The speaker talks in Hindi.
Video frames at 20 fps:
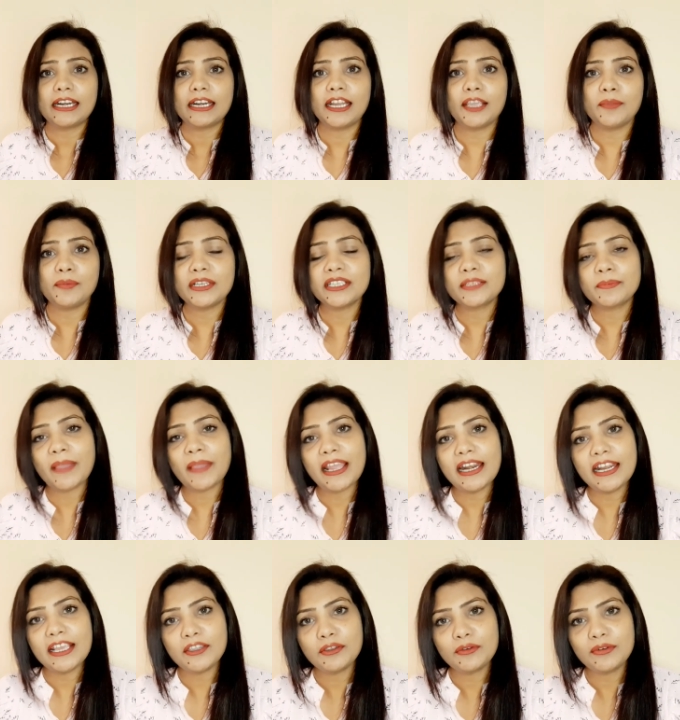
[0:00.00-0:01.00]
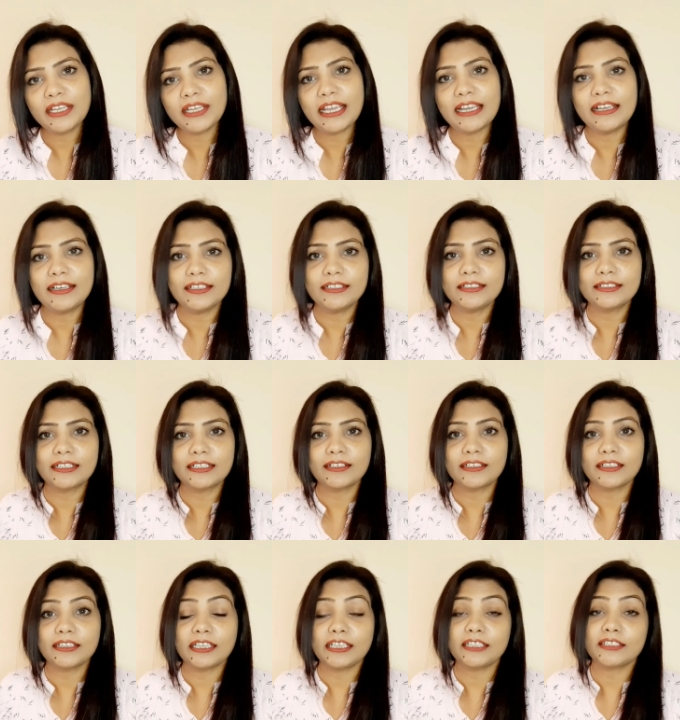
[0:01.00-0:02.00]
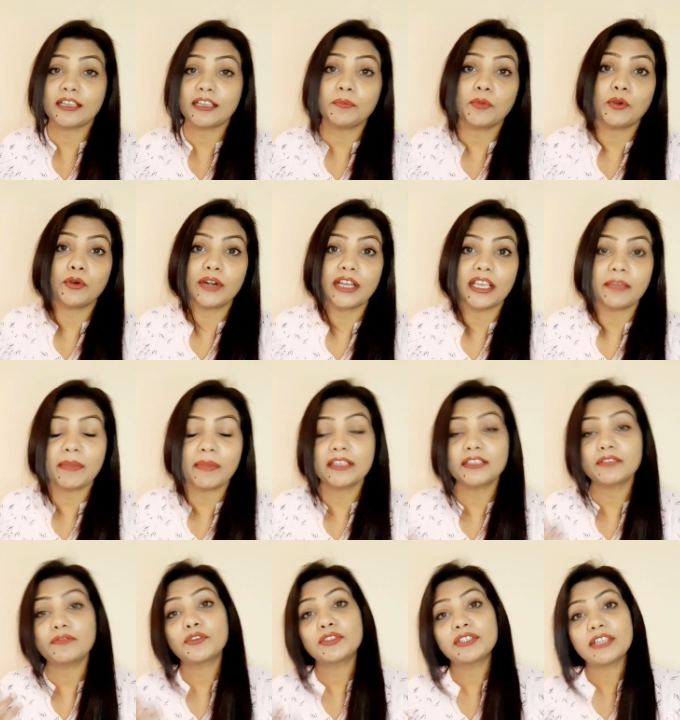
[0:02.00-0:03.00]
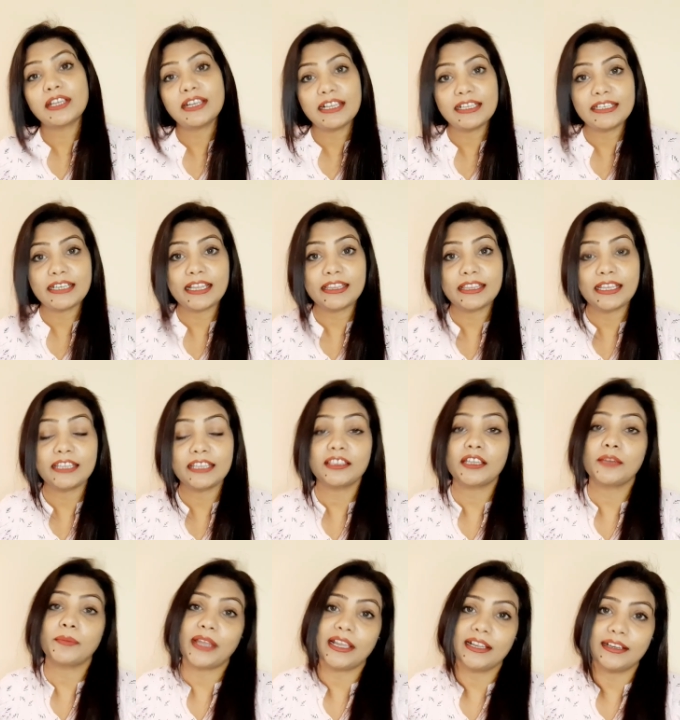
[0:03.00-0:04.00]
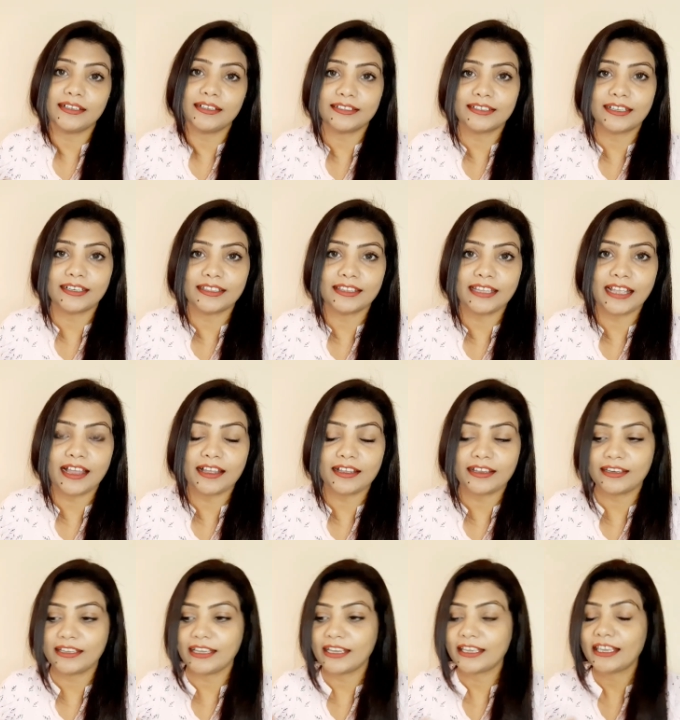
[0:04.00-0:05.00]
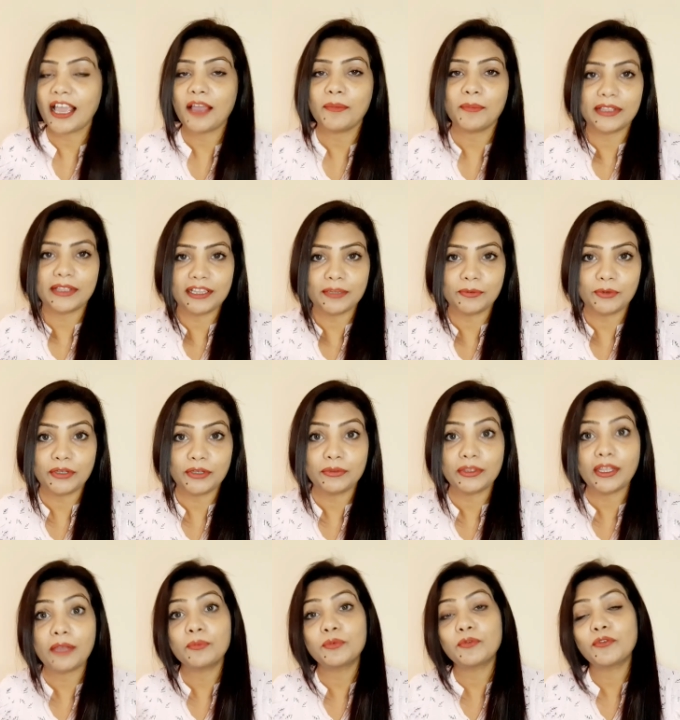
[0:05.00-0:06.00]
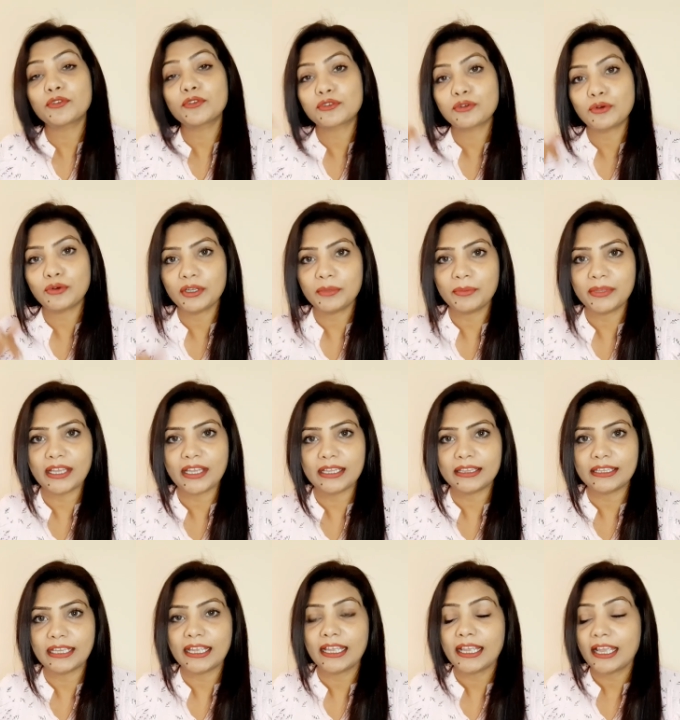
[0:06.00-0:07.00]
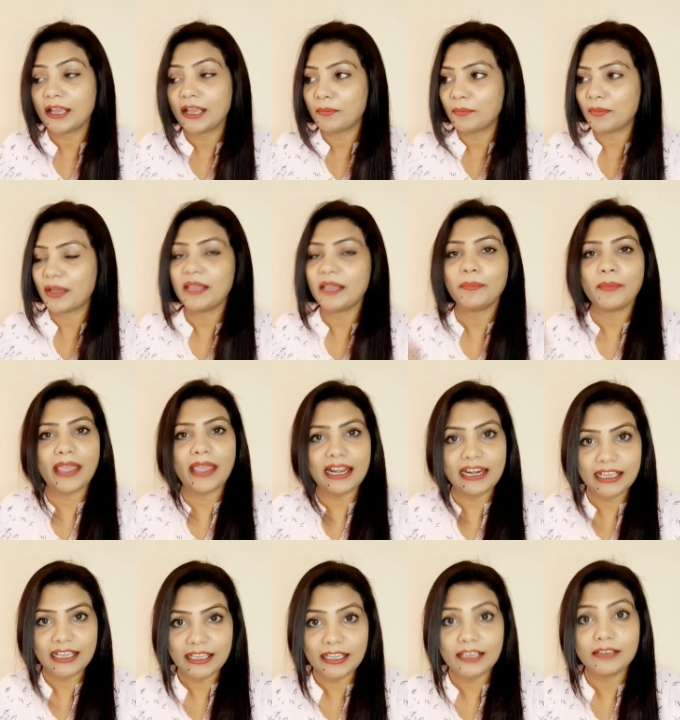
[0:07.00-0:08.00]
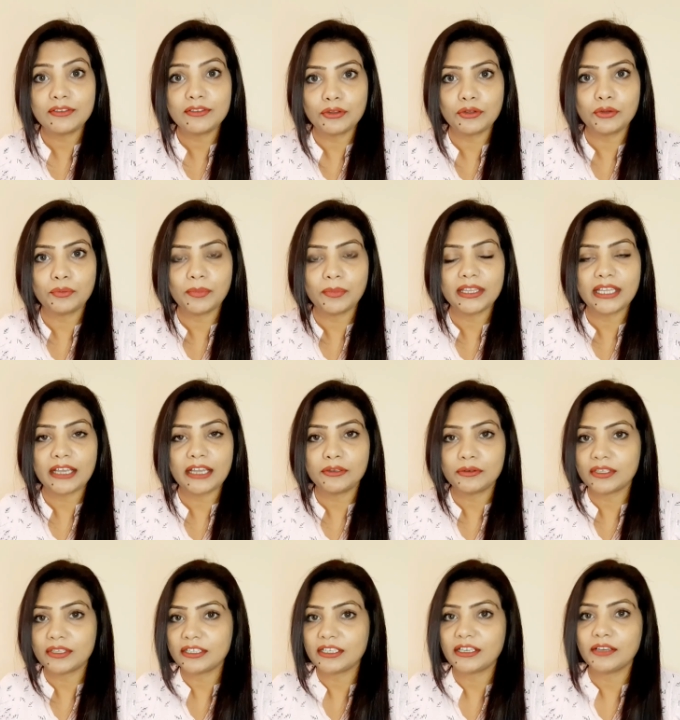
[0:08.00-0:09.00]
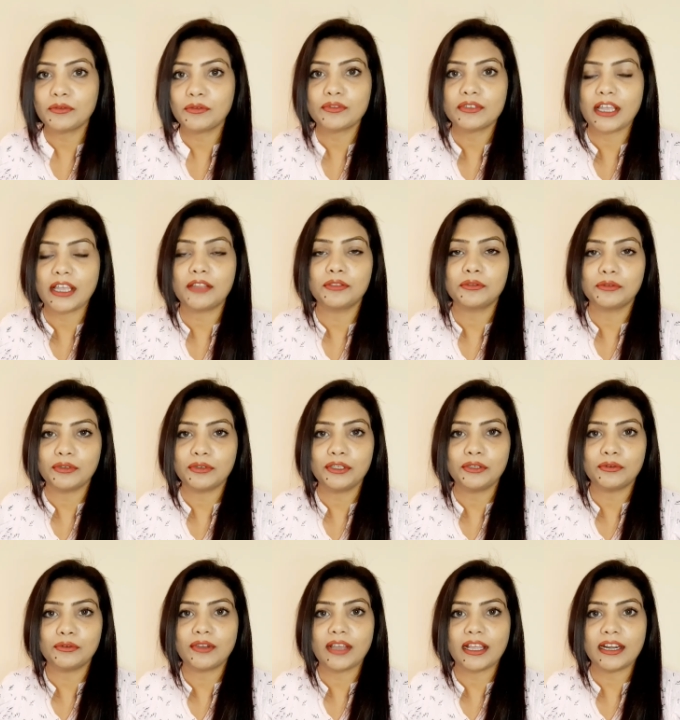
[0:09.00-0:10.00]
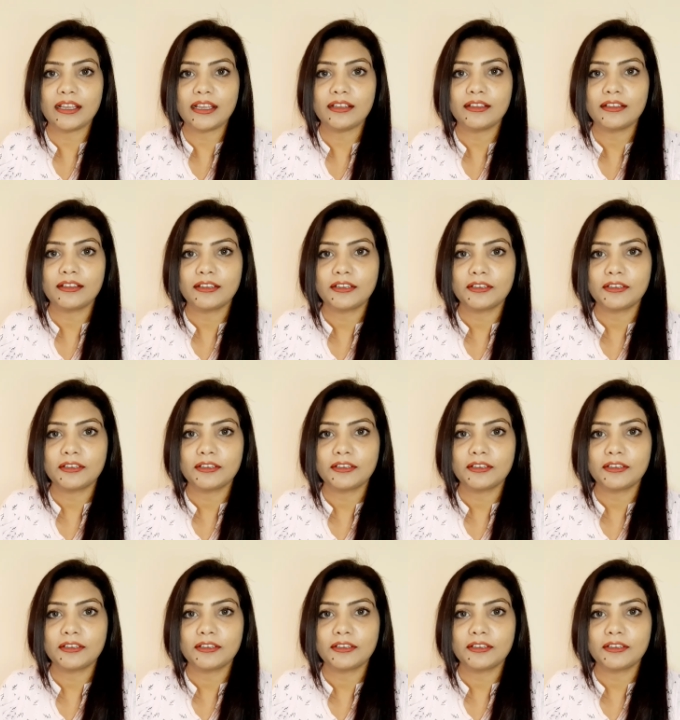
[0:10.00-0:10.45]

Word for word: नेबर्स पहले ही क्यों नहीं अलर्ट कर देते सब होने के बाद जब वो चले जाते हैं तब अलर्ट करते हैं आकर ये क्या मतलब हुई तब वो स्टोरी बताते हैं भाई पहले ही तुम बता दो किसी का नुकसान तो नहीं होगा ना